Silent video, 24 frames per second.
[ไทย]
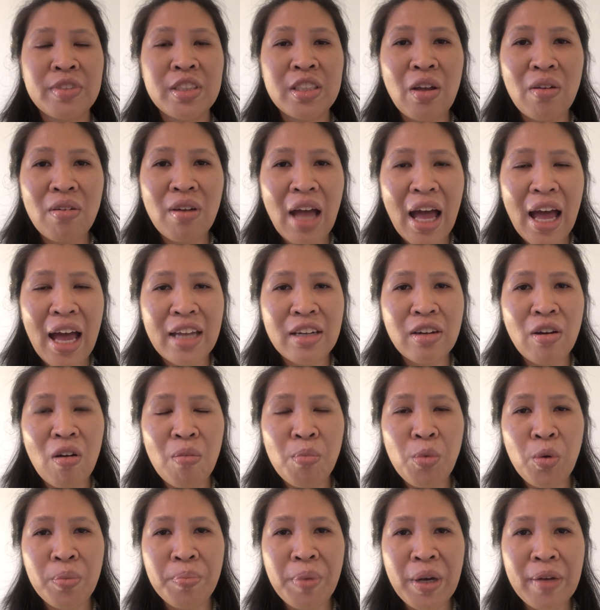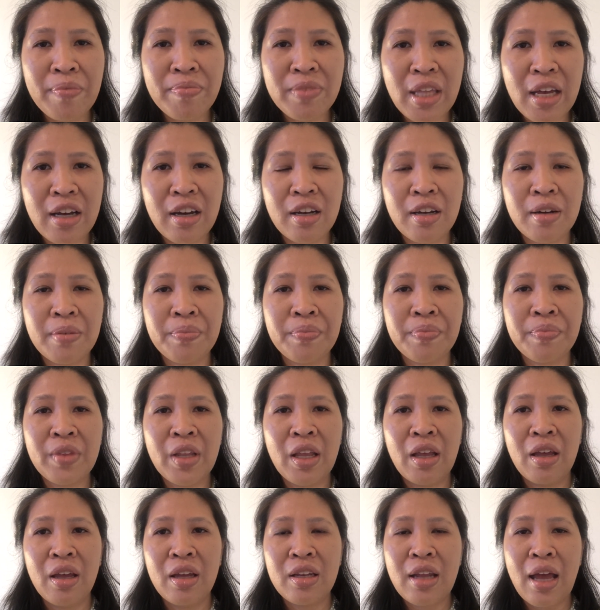ต้องการข้อมูลเพิ่มเติม
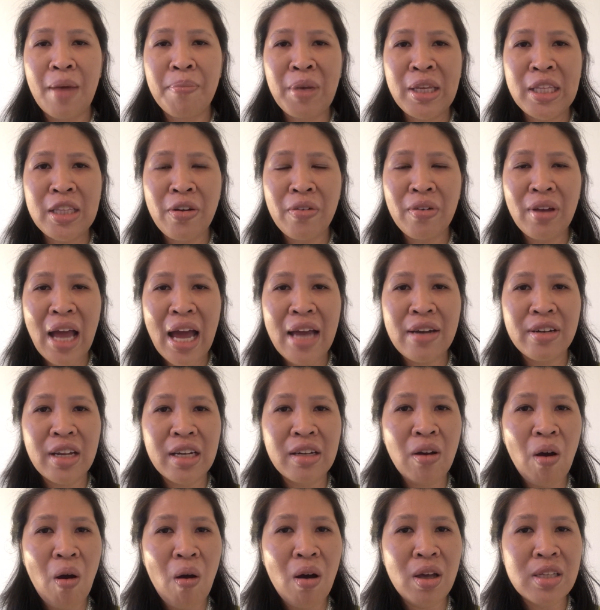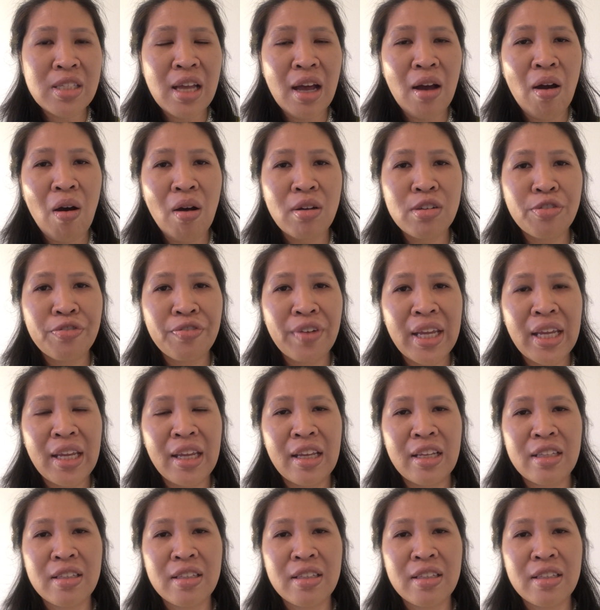ถ้าไม่ต้องการเรียนคอร์สคอร์สฟรี